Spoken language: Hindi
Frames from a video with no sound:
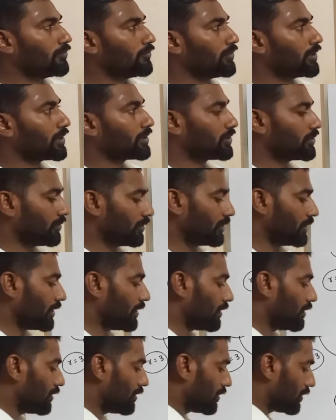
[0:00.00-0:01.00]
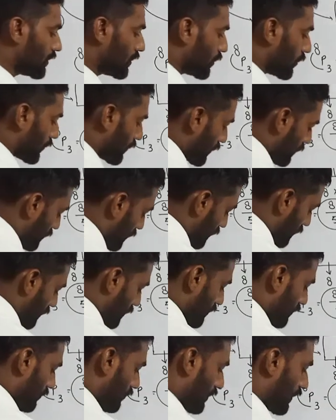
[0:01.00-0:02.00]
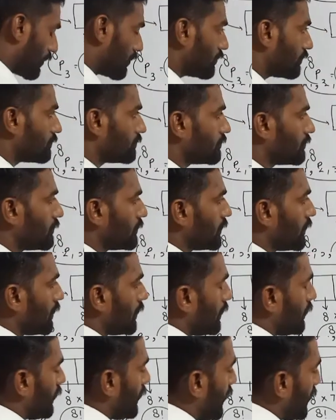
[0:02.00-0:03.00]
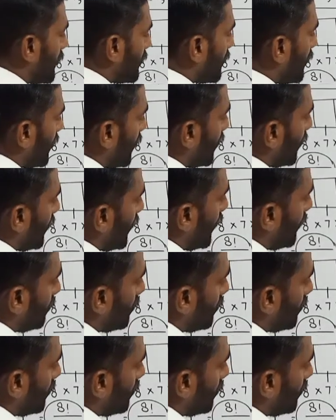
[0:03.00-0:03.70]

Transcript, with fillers: फैक्टोरियल नोटेशन तो देखो नेक्स्ट हेडिंग क्या